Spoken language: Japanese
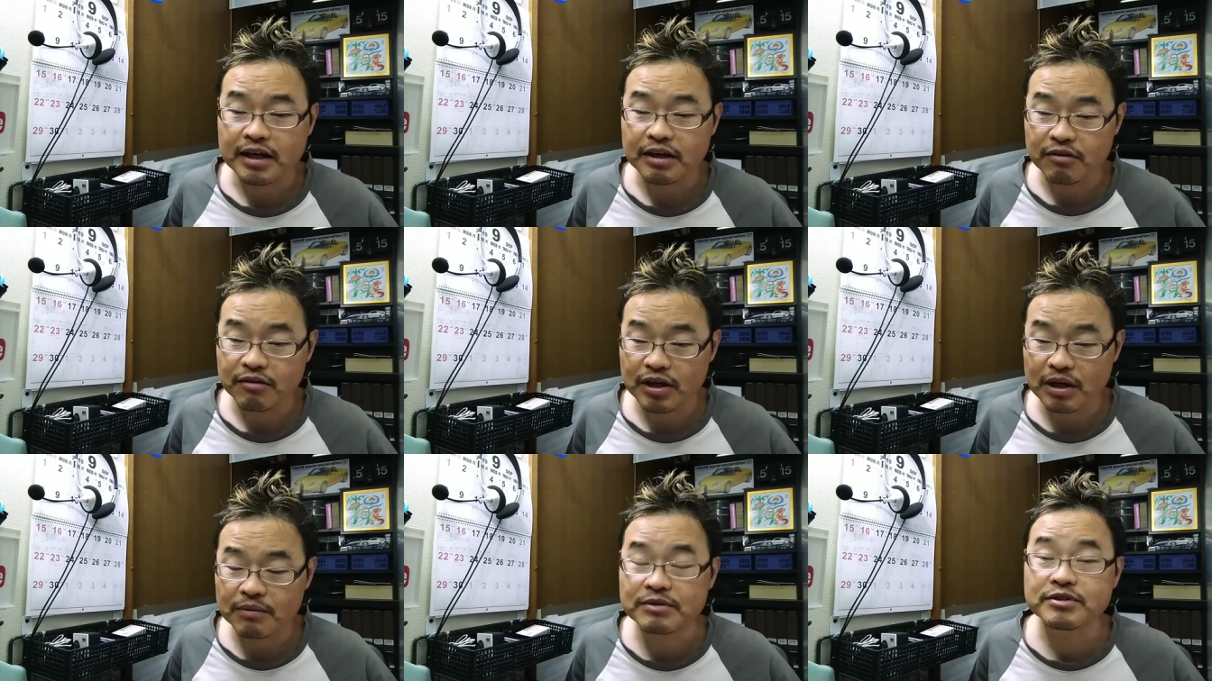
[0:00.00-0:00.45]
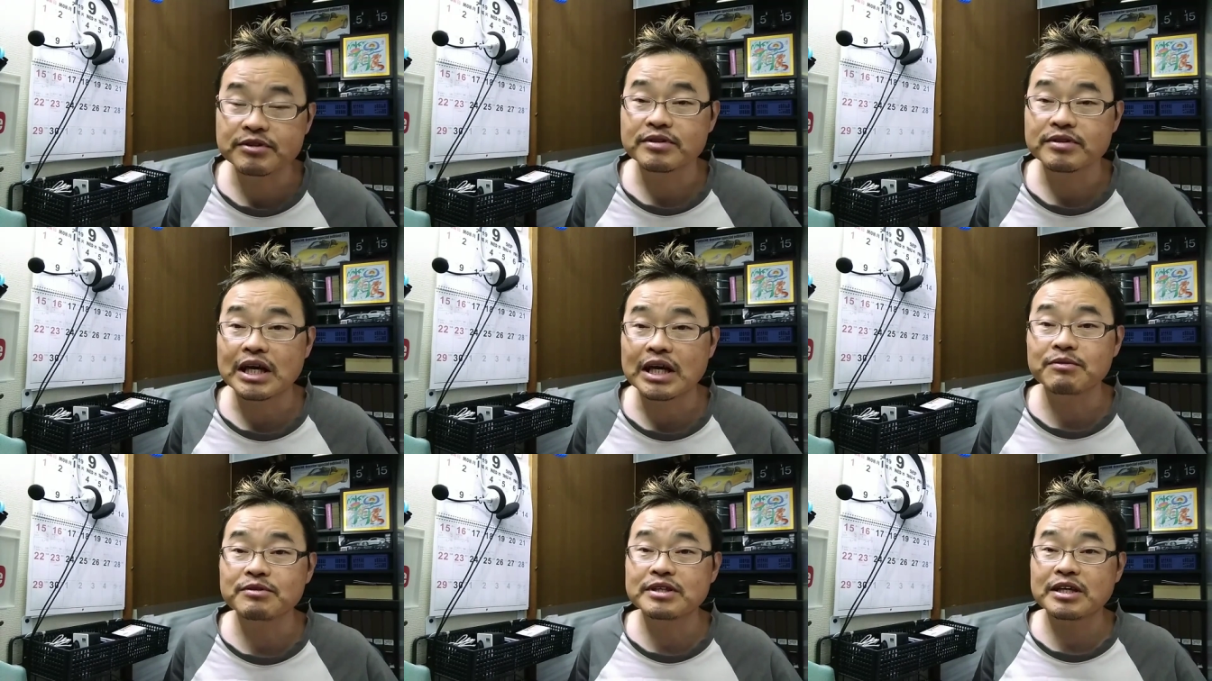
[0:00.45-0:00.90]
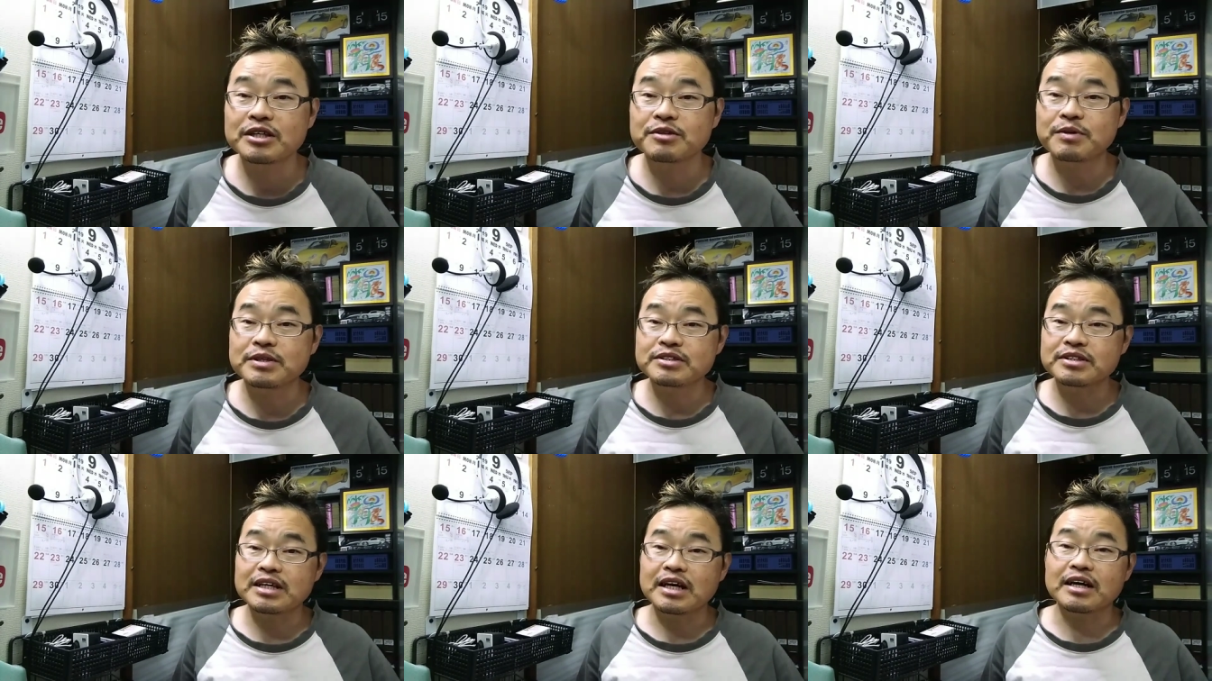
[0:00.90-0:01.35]
あの、アマゾンタイムセール
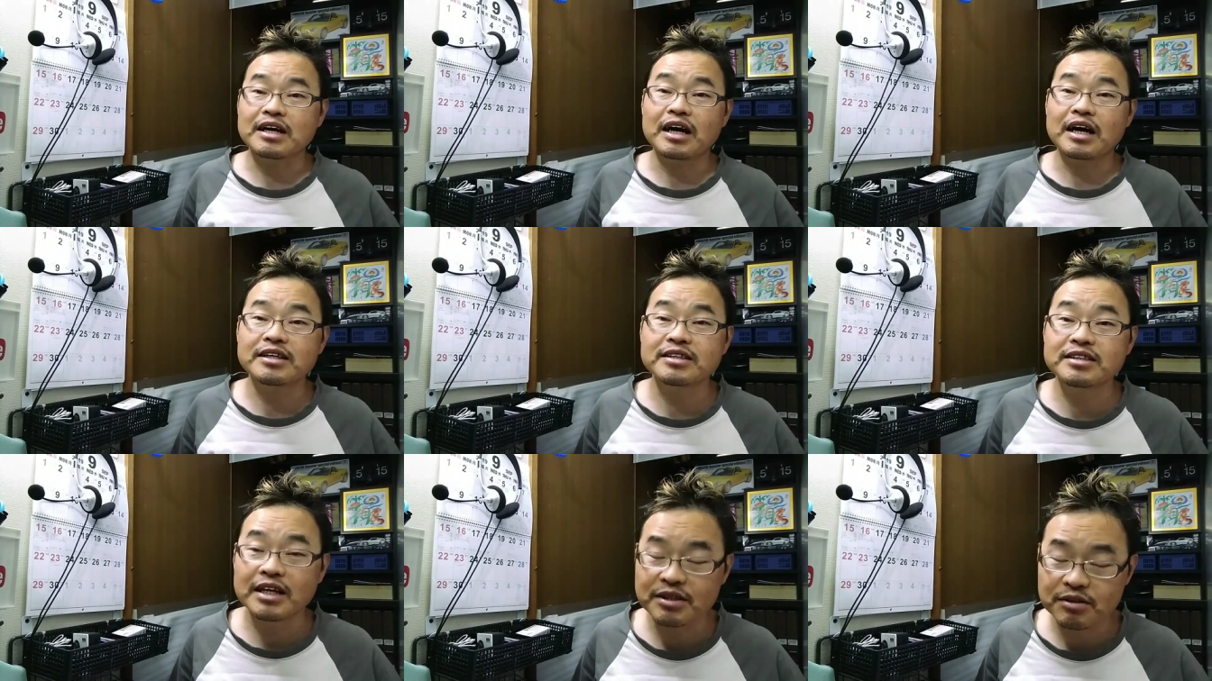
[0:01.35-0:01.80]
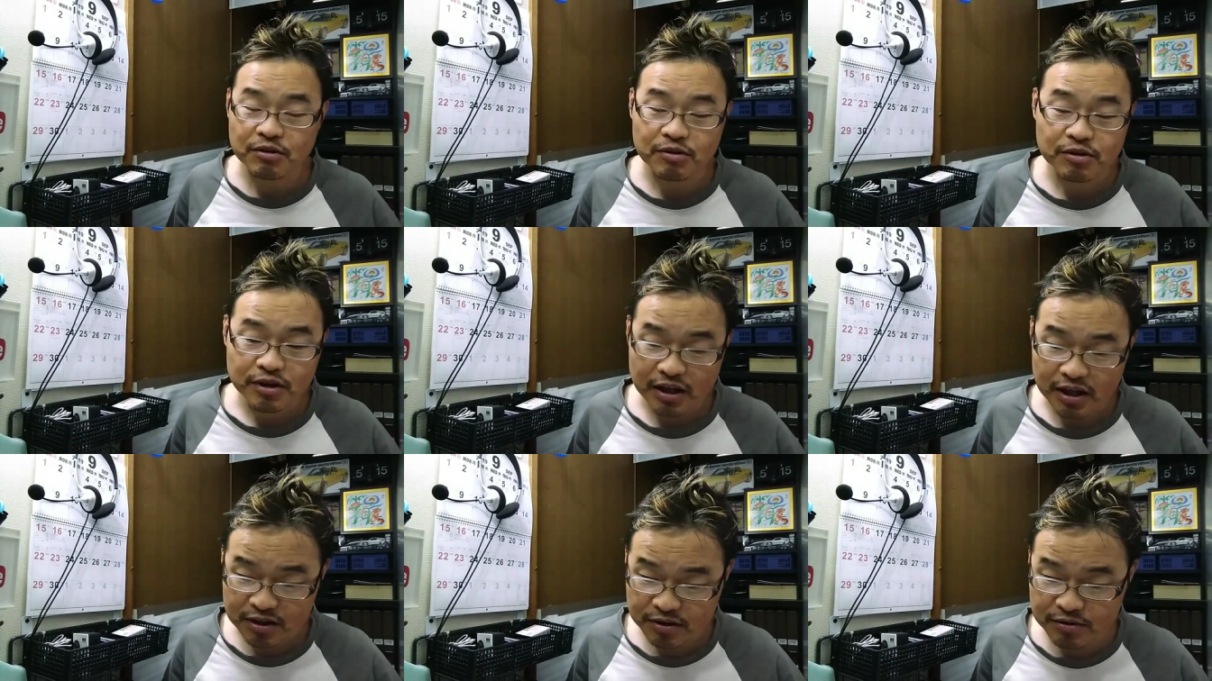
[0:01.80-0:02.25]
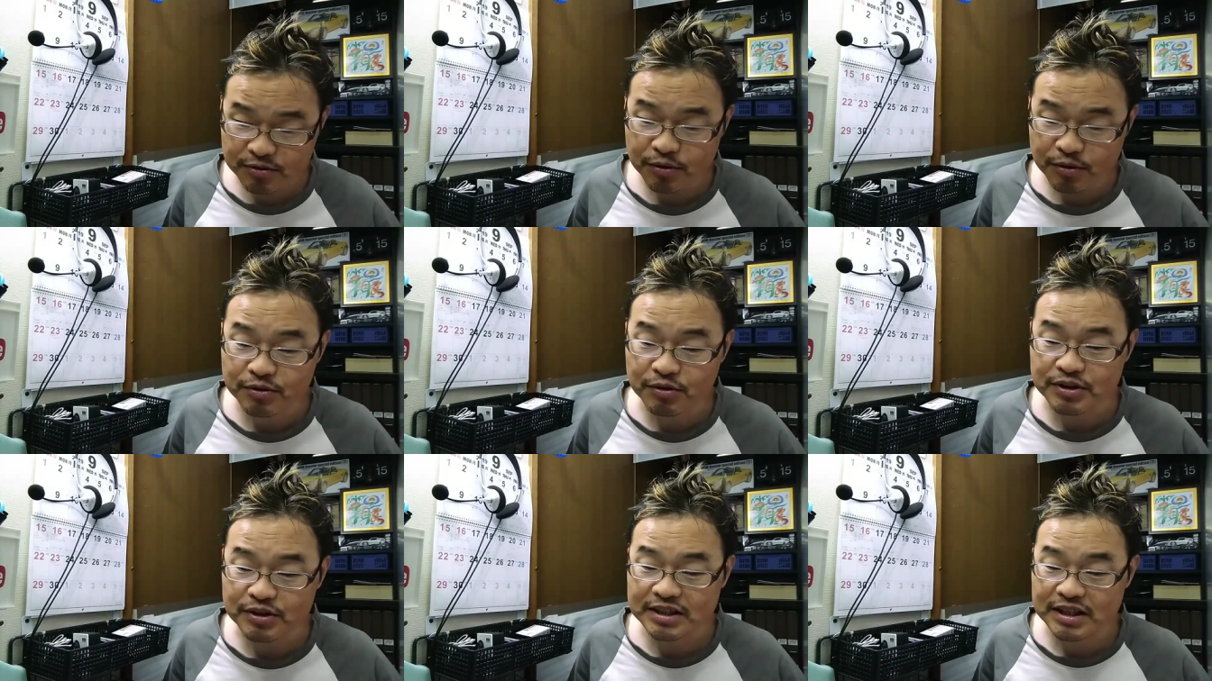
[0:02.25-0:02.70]
祭りが開催という
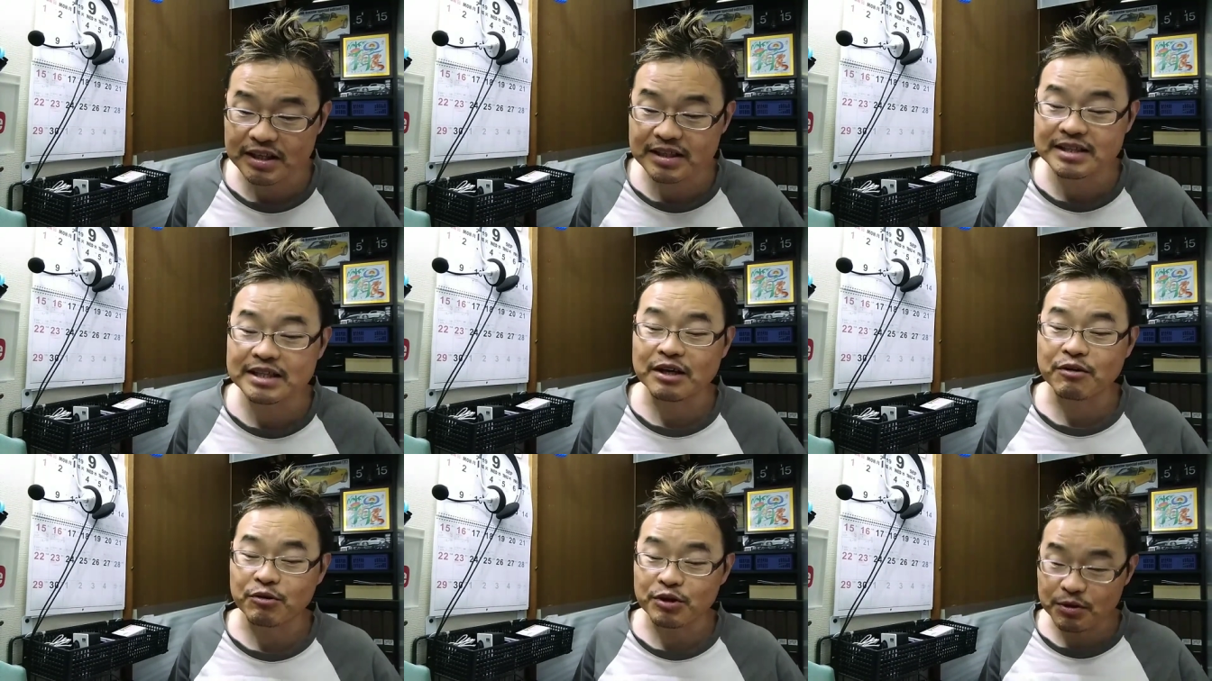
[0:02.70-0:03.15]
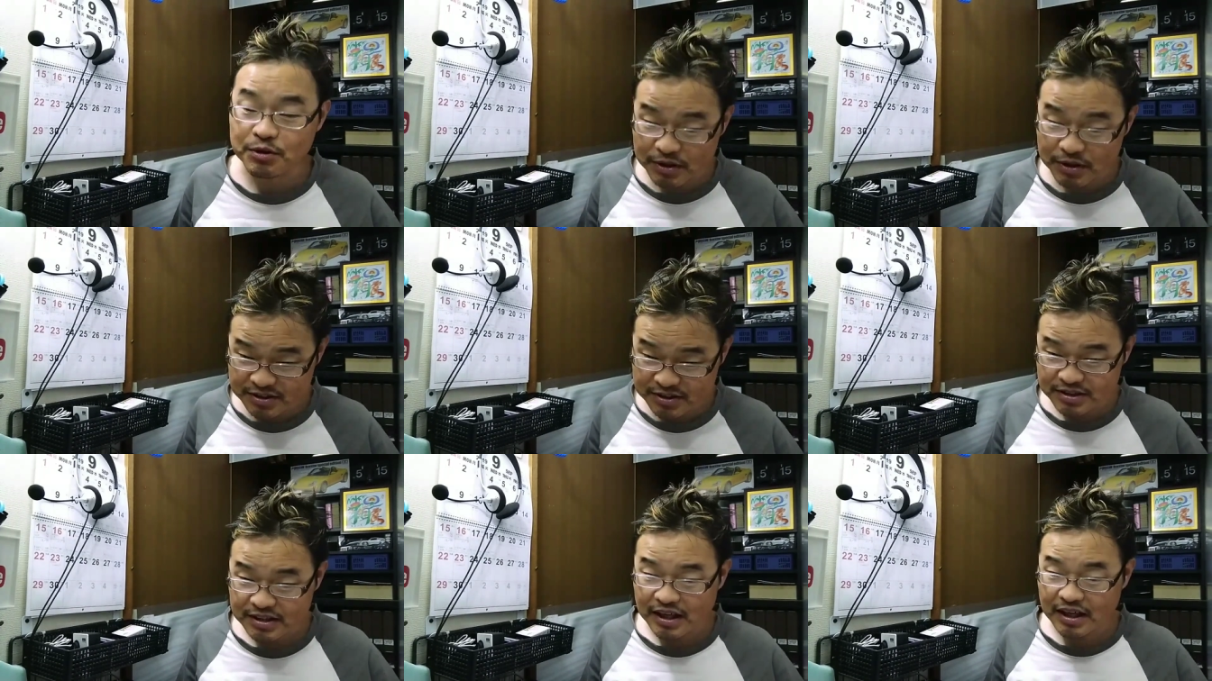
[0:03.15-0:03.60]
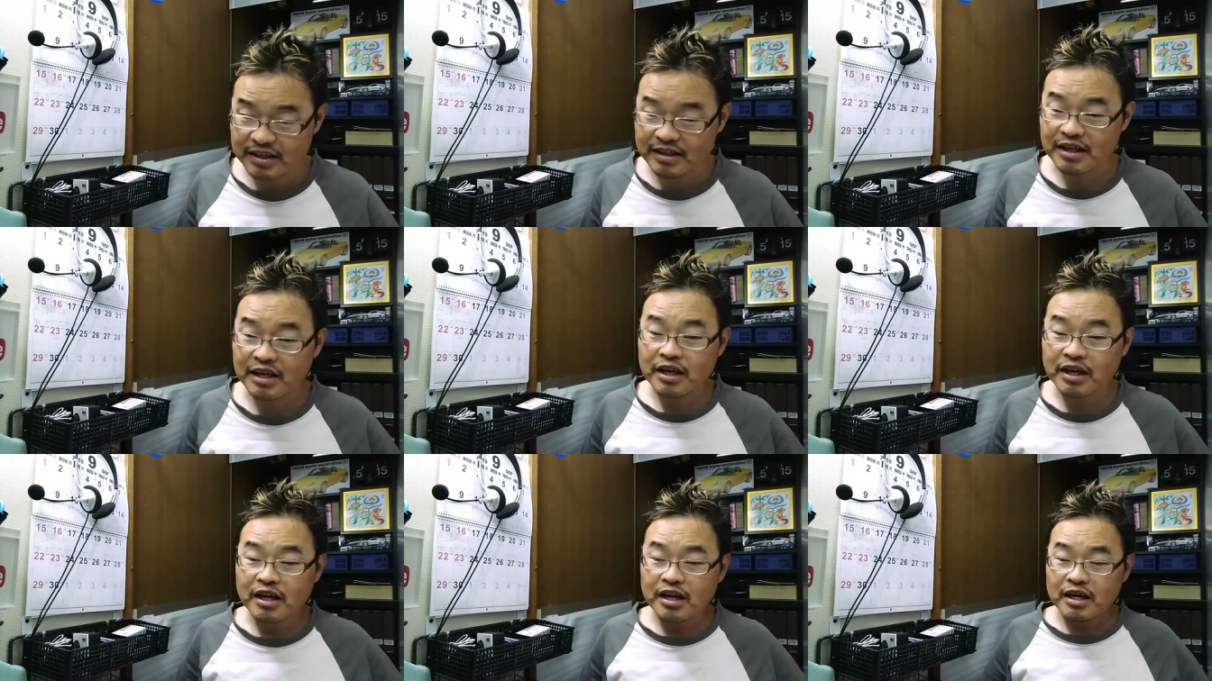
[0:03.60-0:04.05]
ことになっております。はい。